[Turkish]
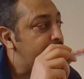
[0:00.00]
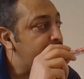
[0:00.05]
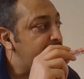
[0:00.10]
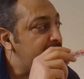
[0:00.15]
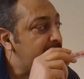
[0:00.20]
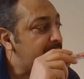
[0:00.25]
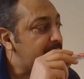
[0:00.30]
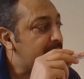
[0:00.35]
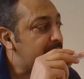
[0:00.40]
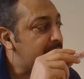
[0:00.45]

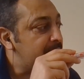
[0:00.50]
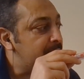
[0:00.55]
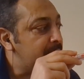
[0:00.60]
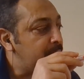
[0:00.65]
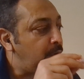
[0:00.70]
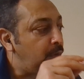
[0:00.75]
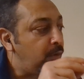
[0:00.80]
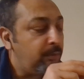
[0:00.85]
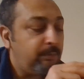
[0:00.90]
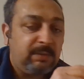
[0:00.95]
bir
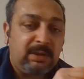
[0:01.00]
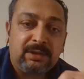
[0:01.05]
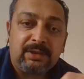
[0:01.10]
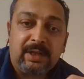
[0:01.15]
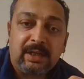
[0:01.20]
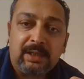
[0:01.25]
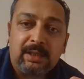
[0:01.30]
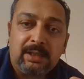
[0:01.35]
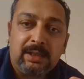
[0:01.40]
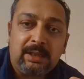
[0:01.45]
11 e,
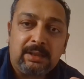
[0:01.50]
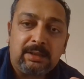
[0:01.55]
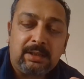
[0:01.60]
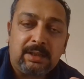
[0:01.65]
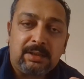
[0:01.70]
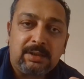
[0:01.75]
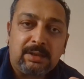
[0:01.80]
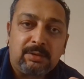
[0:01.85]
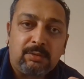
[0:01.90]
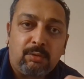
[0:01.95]

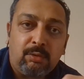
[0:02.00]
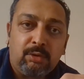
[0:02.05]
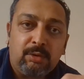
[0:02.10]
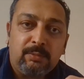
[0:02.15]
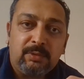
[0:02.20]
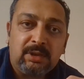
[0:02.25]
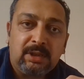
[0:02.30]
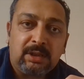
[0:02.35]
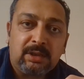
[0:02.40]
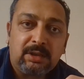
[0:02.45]
şekillendireceğiz
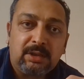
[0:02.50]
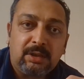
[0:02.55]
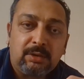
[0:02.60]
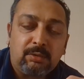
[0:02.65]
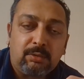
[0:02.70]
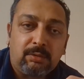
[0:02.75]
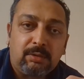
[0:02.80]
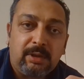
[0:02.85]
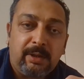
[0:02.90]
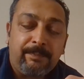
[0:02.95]
önümüzdeki
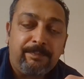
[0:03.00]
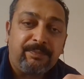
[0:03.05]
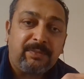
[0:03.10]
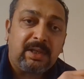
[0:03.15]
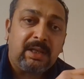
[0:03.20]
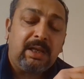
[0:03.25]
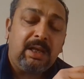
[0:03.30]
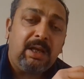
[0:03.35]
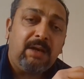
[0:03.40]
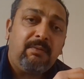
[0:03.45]
sezonda.
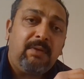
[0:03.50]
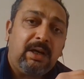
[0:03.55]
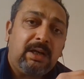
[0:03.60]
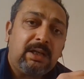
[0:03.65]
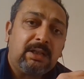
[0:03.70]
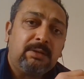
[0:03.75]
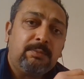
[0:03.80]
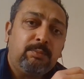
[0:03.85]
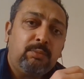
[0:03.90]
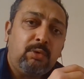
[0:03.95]

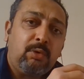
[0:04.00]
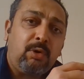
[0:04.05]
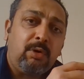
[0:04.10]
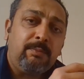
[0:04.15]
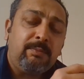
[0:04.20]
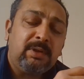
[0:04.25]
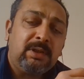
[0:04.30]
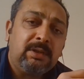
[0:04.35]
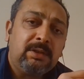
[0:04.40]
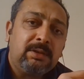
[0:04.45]
Fakat bu
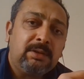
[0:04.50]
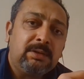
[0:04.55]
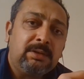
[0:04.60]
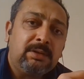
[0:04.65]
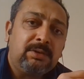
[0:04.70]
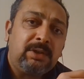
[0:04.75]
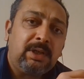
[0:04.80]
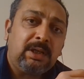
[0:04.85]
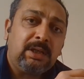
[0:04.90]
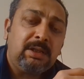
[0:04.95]
11'i
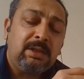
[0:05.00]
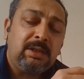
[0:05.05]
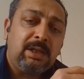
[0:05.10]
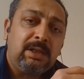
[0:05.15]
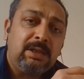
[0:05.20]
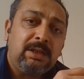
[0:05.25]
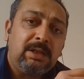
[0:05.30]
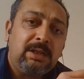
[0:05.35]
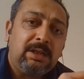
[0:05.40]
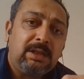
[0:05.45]
e,
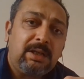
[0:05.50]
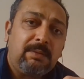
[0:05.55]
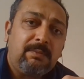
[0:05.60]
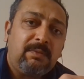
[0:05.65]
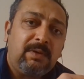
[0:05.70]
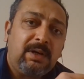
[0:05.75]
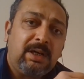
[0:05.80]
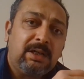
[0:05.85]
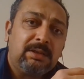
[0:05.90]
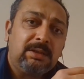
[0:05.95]
şekillendirirken
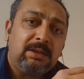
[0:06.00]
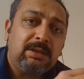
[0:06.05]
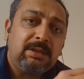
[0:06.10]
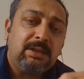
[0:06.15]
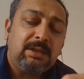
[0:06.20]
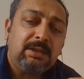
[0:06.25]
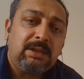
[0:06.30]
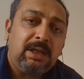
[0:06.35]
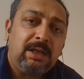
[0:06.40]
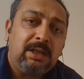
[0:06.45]
farklı
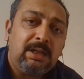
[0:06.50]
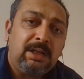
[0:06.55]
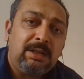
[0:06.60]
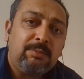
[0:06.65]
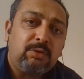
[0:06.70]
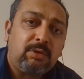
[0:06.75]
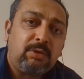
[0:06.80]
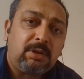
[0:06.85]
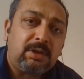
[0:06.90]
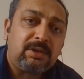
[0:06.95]

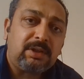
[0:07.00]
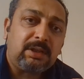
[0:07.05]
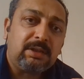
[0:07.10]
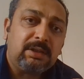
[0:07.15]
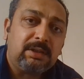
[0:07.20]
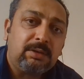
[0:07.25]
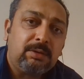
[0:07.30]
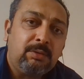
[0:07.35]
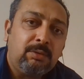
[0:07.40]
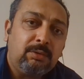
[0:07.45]
kriterlerimiz
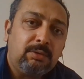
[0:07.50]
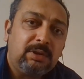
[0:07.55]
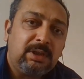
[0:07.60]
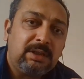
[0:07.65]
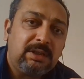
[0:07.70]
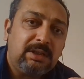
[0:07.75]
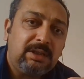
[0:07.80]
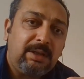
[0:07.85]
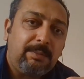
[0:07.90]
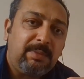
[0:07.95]
olacak. Onu da
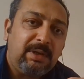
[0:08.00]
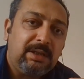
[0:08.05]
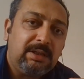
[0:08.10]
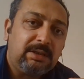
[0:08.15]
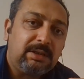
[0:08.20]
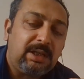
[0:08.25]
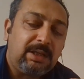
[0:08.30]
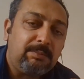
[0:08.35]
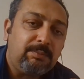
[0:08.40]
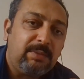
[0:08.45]
size
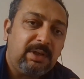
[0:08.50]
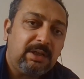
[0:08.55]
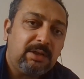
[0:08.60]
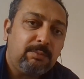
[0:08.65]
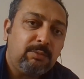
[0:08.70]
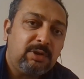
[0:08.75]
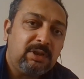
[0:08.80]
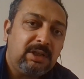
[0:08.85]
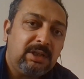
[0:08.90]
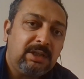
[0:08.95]
belirteyim.
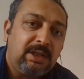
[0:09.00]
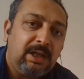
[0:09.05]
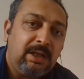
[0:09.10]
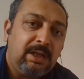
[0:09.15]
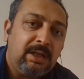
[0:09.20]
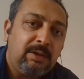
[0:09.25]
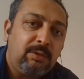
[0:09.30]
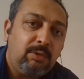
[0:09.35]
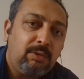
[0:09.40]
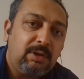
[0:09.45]
Peki bu
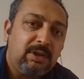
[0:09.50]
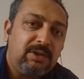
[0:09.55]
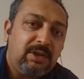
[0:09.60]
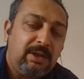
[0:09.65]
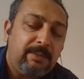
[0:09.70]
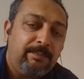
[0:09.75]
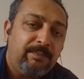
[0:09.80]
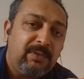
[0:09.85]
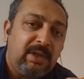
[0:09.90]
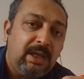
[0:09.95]
kriterler ne
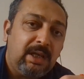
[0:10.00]
olacak?